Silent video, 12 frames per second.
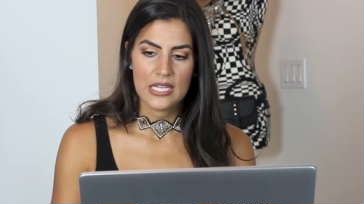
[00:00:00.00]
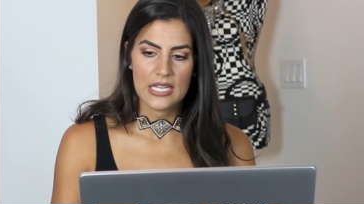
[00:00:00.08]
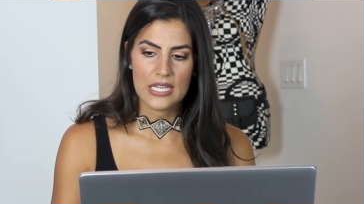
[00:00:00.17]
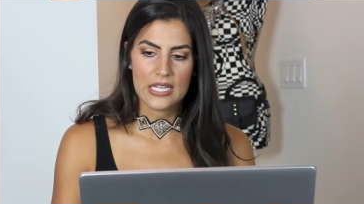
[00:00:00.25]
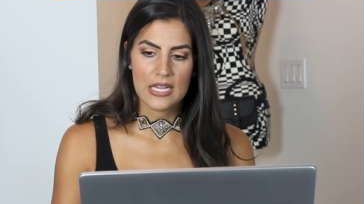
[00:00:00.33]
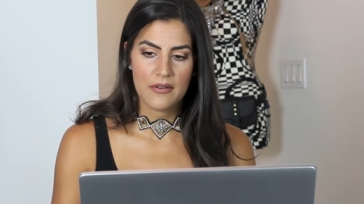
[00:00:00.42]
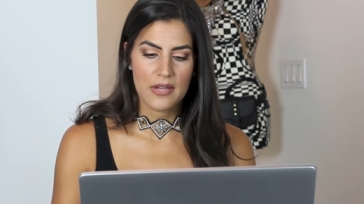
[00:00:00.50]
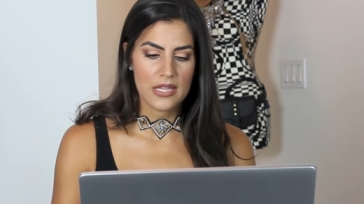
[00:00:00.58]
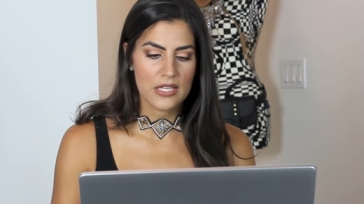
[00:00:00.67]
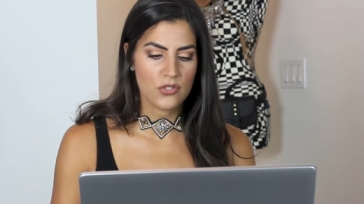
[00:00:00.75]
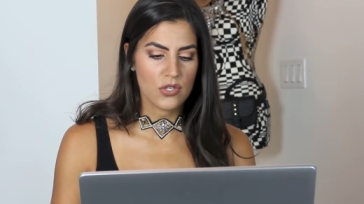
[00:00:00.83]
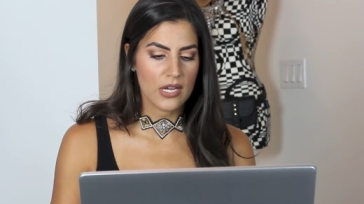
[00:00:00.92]
y había
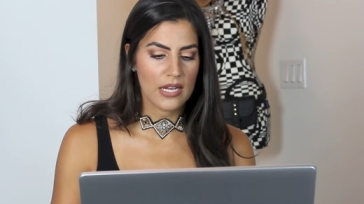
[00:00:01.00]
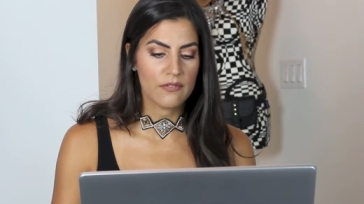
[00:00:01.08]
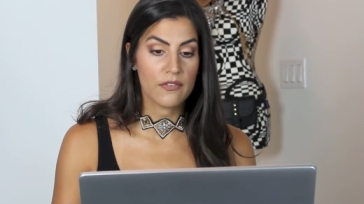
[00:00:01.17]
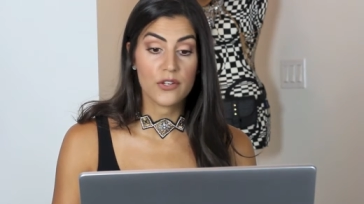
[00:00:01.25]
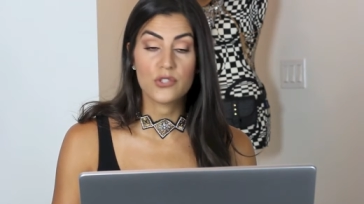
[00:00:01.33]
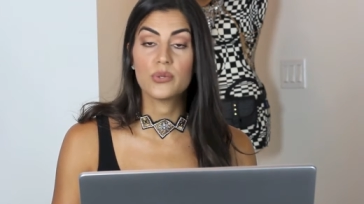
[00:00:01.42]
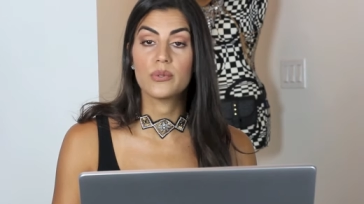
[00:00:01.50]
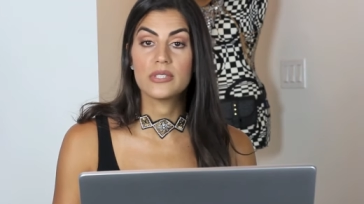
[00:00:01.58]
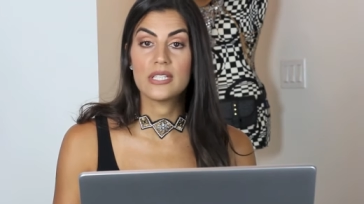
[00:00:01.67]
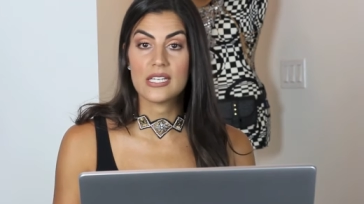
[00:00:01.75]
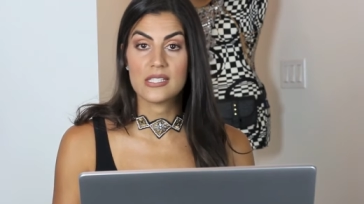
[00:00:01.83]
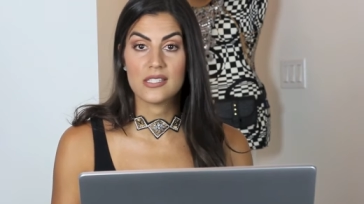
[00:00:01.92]
dicho que el Virtual
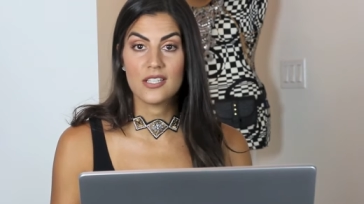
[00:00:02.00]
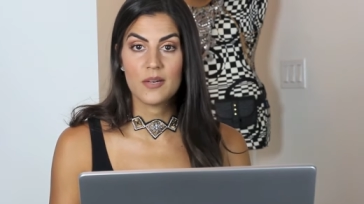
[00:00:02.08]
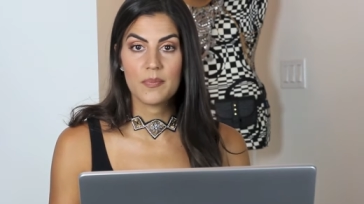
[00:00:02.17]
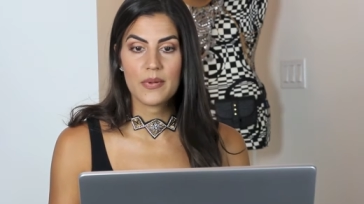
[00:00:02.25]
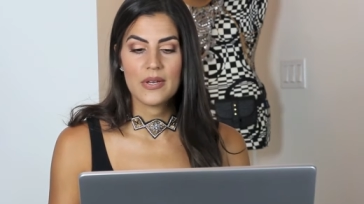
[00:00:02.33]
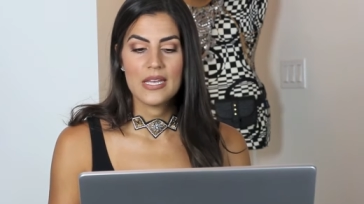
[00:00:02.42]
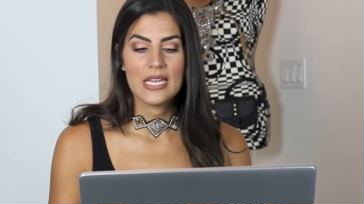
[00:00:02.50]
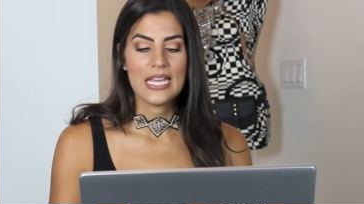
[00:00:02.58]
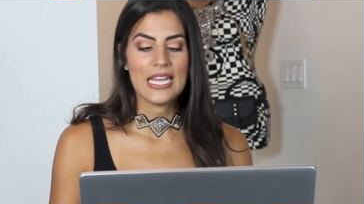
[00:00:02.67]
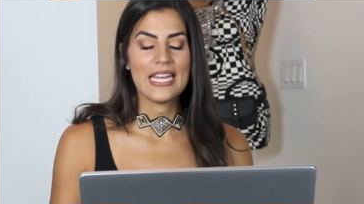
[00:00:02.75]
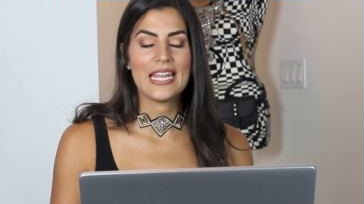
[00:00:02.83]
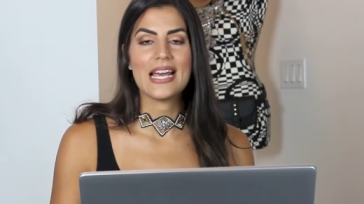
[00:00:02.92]
Desktop
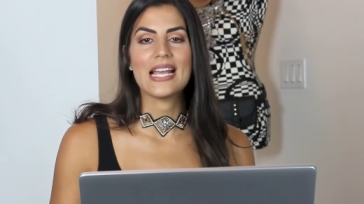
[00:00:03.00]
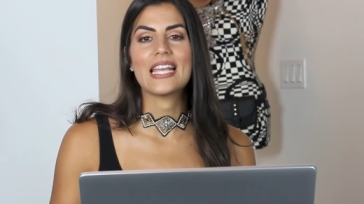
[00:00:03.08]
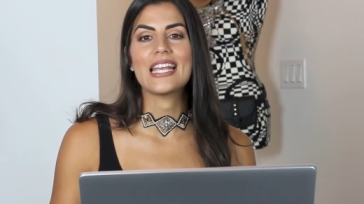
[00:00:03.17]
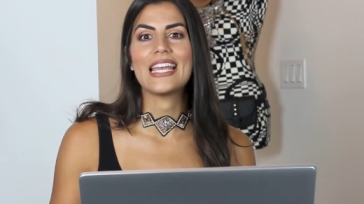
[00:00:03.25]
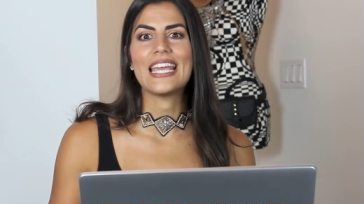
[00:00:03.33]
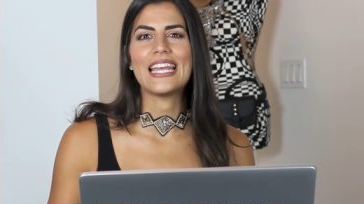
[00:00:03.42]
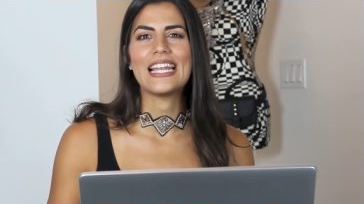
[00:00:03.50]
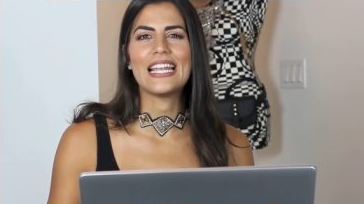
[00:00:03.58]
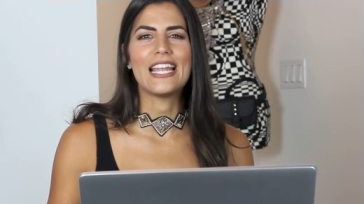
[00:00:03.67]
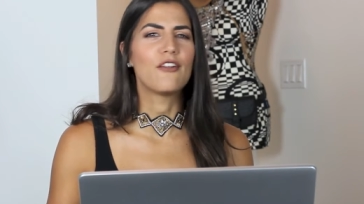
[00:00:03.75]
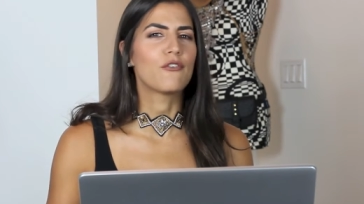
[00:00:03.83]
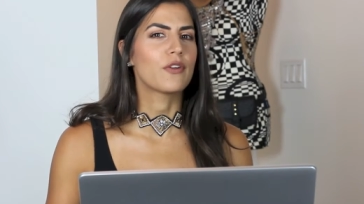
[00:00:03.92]
era
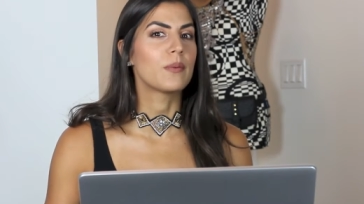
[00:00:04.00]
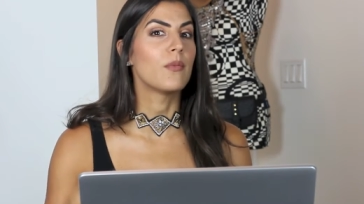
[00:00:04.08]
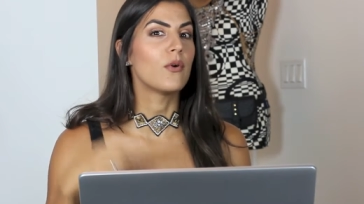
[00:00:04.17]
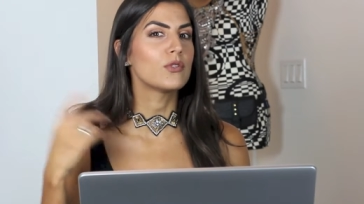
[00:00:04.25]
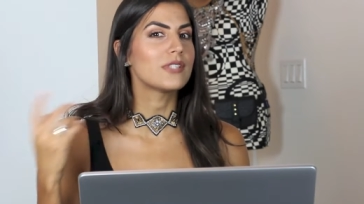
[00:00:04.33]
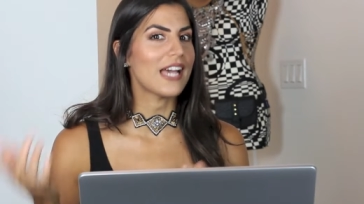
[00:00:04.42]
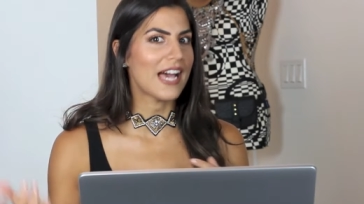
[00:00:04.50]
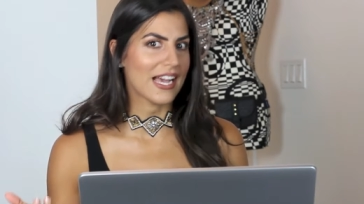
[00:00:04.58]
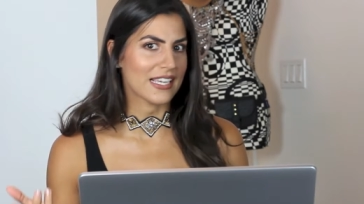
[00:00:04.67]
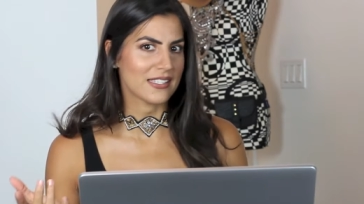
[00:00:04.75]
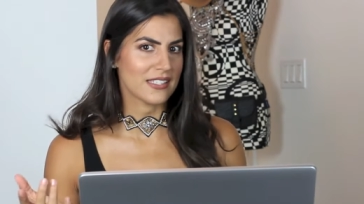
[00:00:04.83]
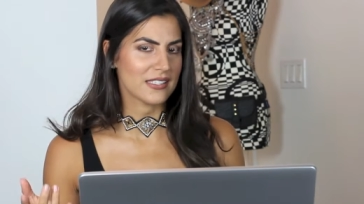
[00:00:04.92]
el Remote
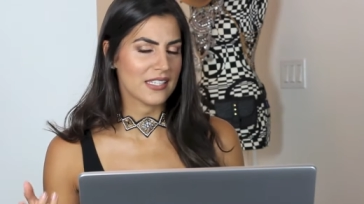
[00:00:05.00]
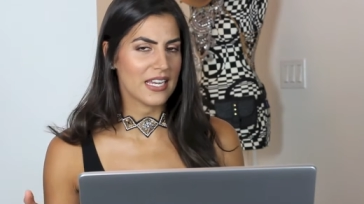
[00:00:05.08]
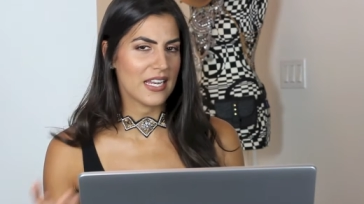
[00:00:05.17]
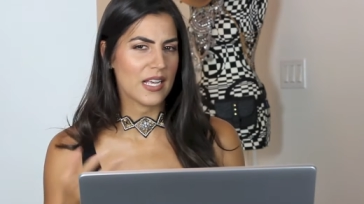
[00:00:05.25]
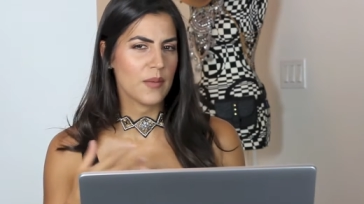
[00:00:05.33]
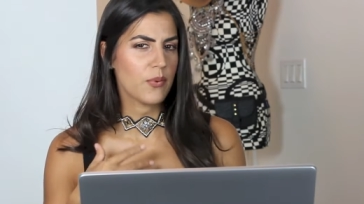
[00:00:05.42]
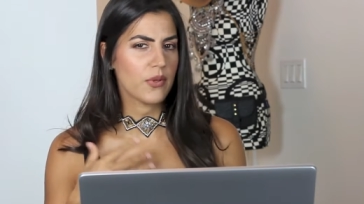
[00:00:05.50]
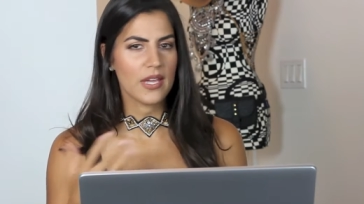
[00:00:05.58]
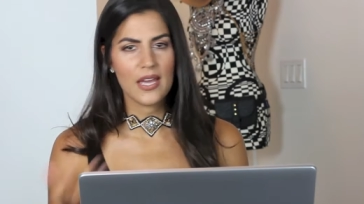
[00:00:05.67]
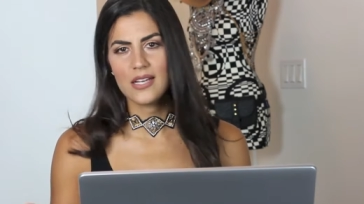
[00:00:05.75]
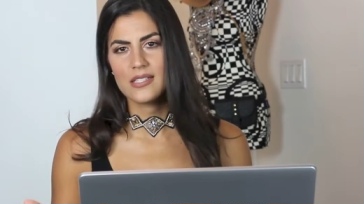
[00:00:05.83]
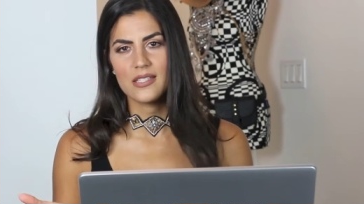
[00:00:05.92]
Access, que era que
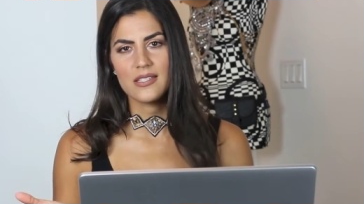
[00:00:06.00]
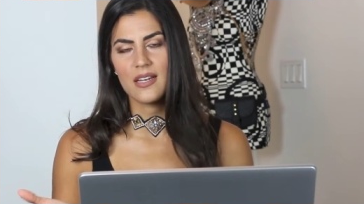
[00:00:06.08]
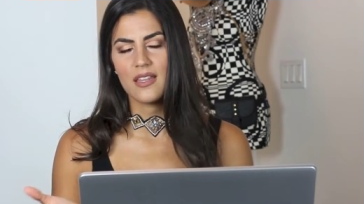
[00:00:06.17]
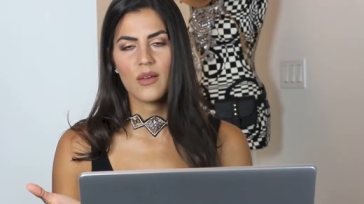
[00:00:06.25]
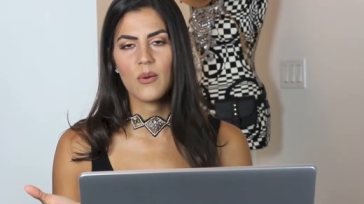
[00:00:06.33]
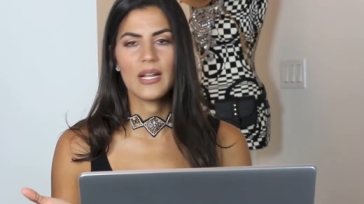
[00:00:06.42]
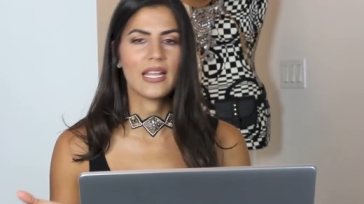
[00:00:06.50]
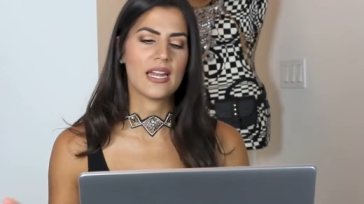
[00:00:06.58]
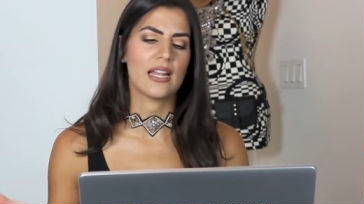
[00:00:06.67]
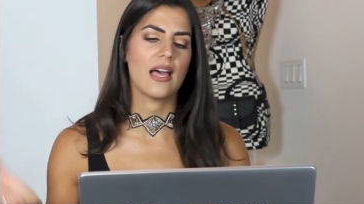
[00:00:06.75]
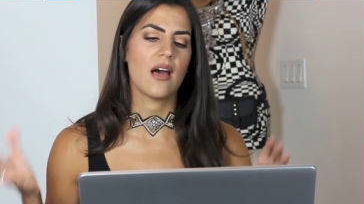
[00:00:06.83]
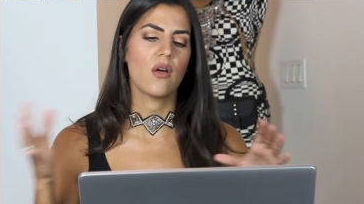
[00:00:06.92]
podías accesar de
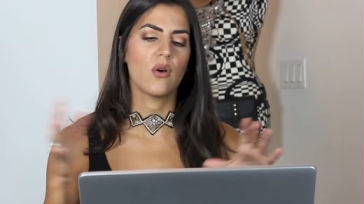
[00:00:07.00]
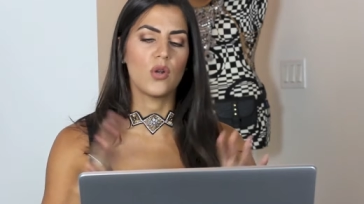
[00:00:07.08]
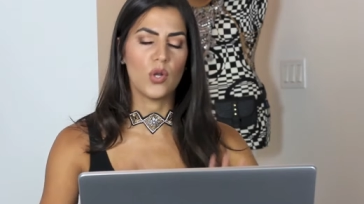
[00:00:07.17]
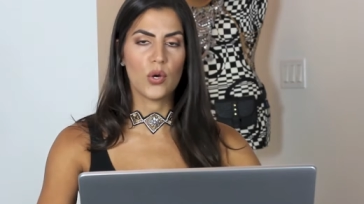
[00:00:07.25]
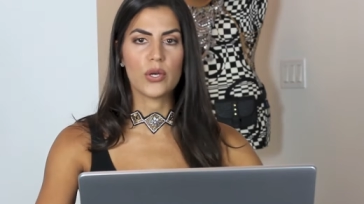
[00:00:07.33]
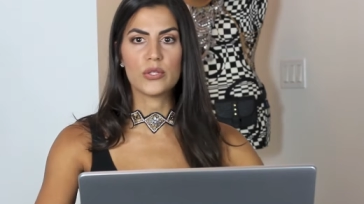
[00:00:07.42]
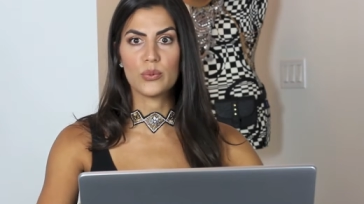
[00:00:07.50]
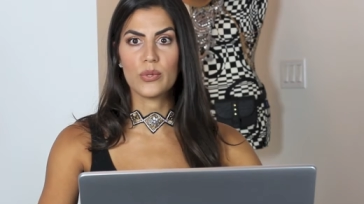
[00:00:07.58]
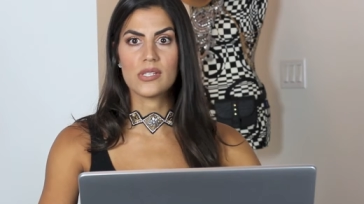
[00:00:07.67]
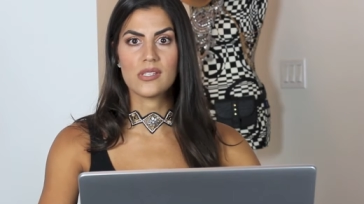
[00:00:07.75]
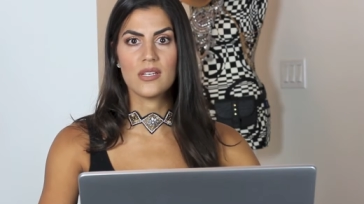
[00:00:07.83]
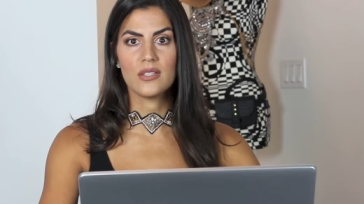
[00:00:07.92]
cualquier lado lo que
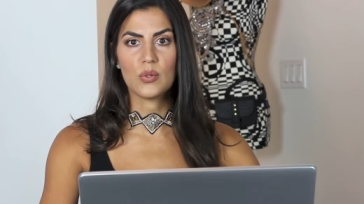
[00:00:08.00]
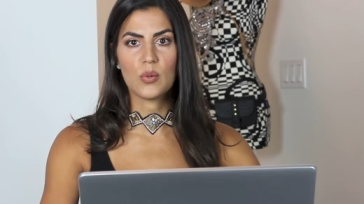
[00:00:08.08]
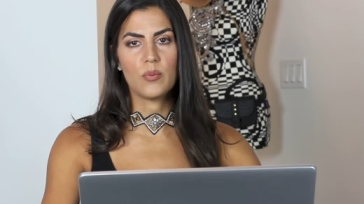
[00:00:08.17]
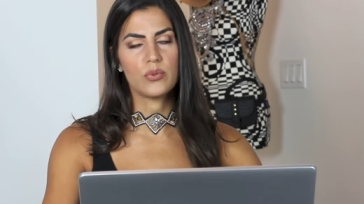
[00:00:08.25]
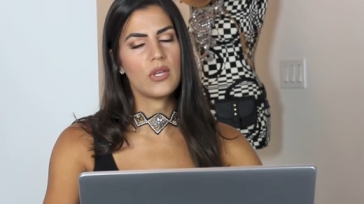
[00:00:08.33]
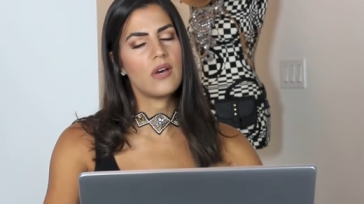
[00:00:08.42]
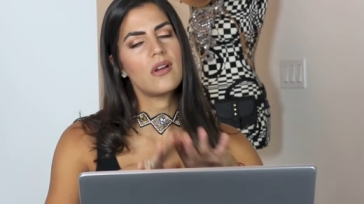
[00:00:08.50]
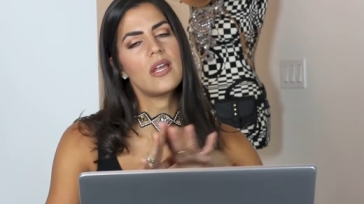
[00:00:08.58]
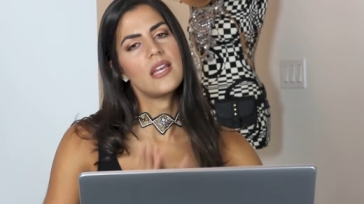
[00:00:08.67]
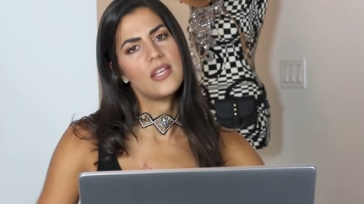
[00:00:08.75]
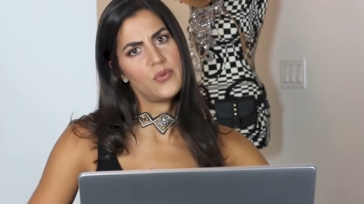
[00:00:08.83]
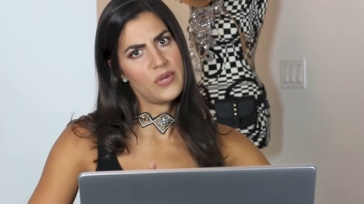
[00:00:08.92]
tuvieses en tu
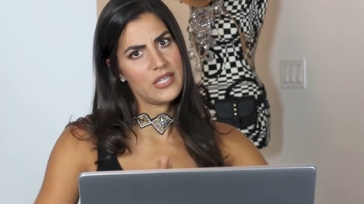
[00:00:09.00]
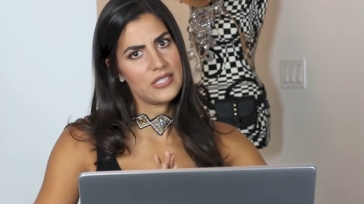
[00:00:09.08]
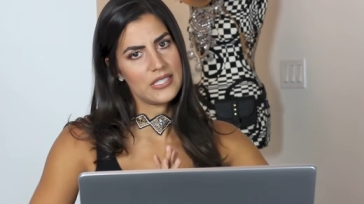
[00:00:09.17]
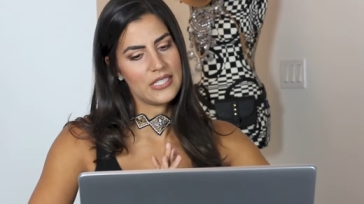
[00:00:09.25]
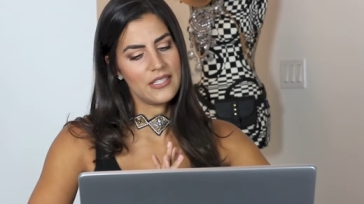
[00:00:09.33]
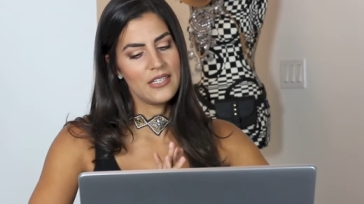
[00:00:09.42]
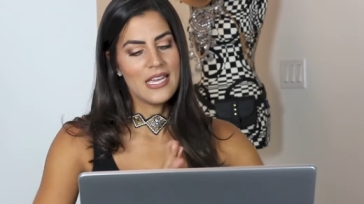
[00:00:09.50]
computadora y no es así.